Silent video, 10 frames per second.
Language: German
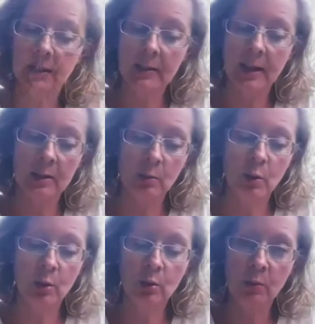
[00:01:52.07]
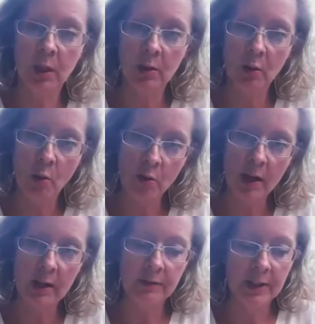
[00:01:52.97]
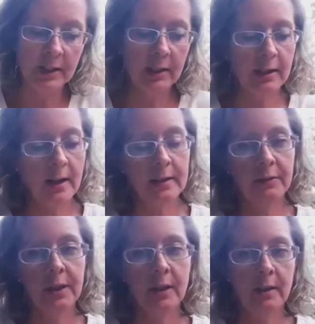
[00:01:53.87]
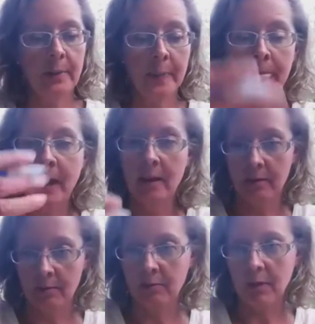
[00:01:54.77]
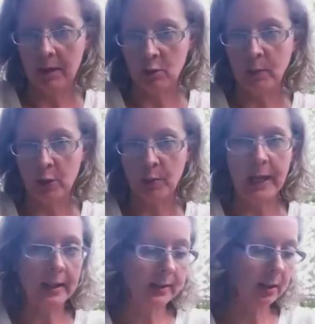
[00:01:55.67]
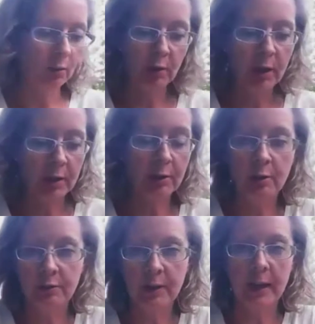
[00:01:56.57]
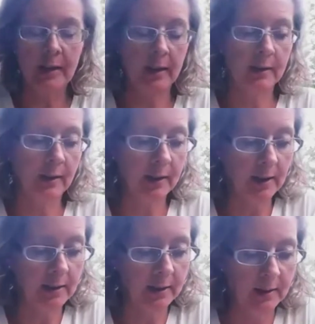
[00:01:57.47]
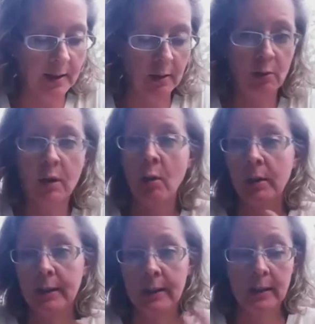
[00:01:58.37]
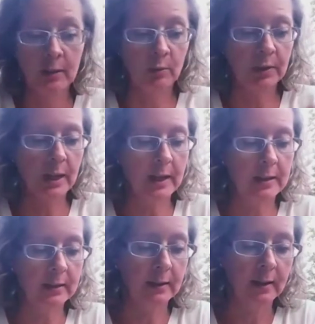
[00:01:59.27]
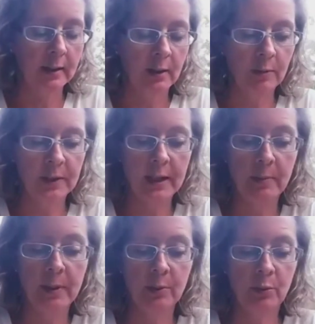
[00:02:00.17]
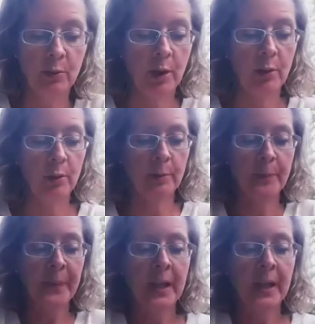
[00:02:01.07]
das Geld zum Konsumieren oder investiert er es wieder zum Beispiel in Aktien oder in irgendeine andere Geldanlage oder auch in sich, um, sein, um seine Bildung zu erhöhen.